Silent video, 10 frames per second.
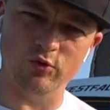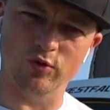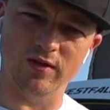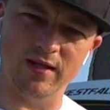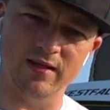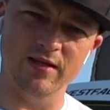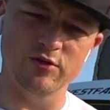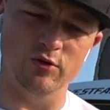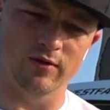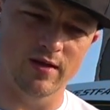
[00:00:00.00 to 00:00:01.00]
кто-то на это
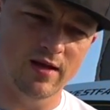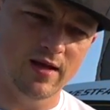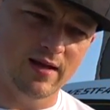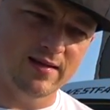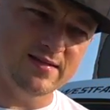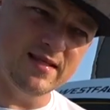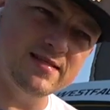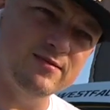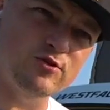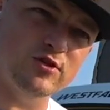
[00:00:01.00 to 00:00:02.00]
идет.
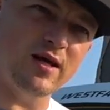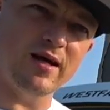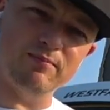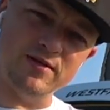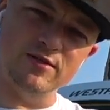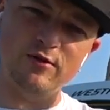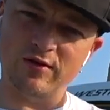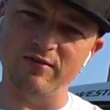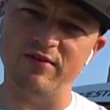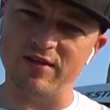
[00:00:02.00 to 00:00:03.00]
Здесь нужна
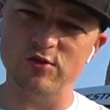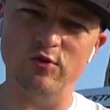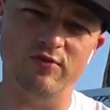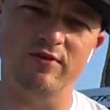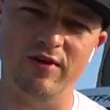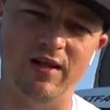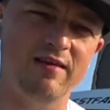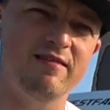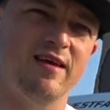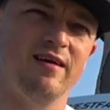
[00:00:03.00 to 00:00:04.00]
определенная философия в
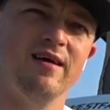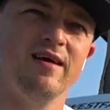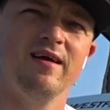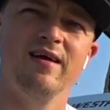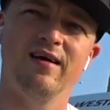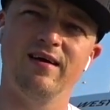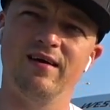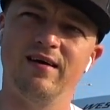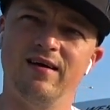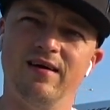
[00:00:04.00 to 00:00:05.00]
голове.
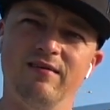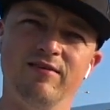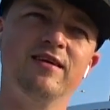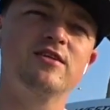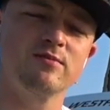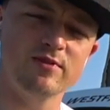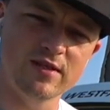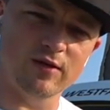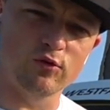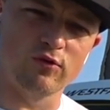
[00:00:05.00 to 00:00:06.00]
Э, вы должны быть
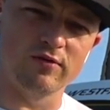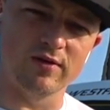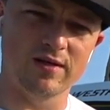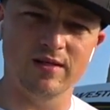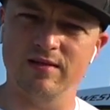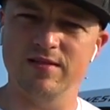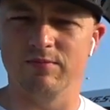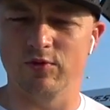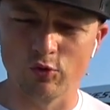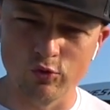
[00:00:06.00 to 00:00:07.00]
готовы к
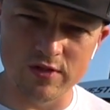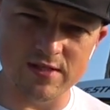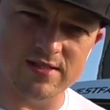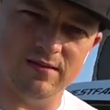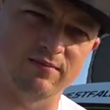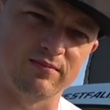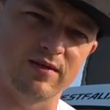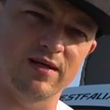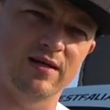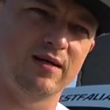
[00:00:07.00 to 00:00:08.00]
этим трудностям,
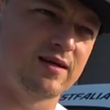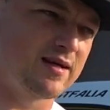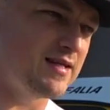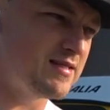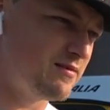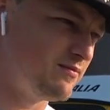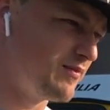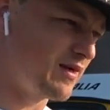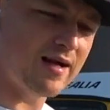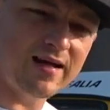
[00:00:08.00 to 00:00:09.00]
к этим
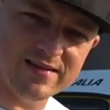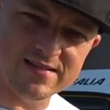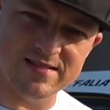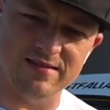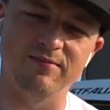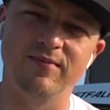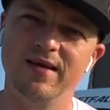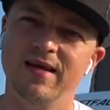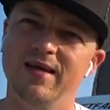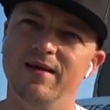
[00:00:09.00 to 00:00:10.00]
радостям,
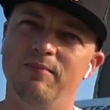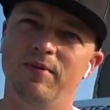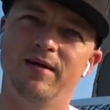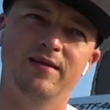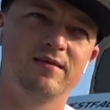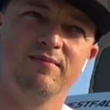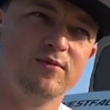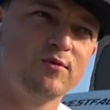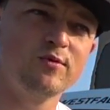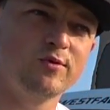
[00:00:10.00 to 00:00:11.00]

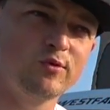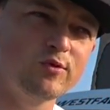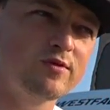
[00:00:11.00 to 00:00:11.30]
поэтому тут